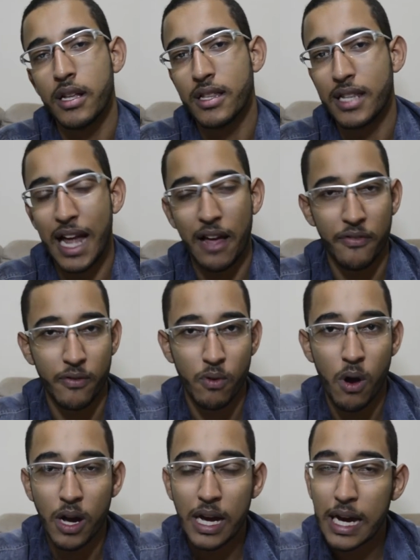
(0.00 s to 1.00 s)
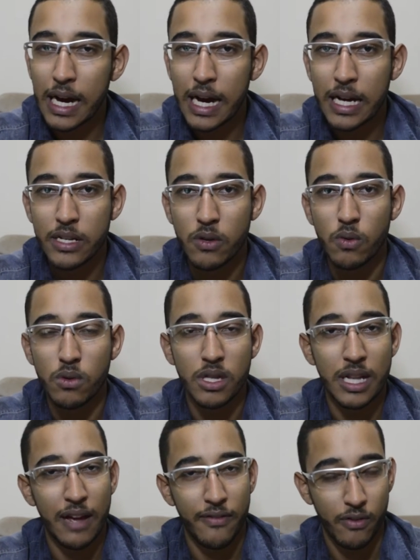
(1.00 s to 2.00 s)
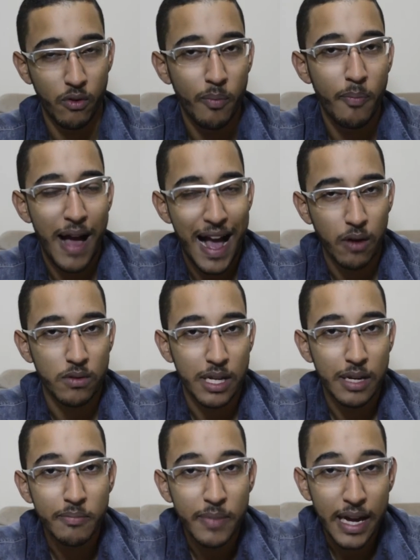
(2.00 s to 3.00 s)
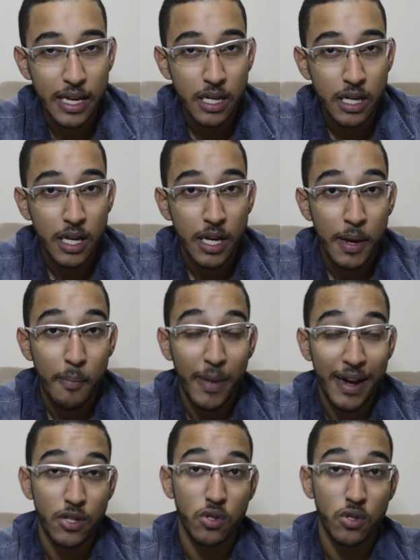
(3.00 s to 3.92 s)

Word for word: tráfego orgânico, tráfego pago também, mas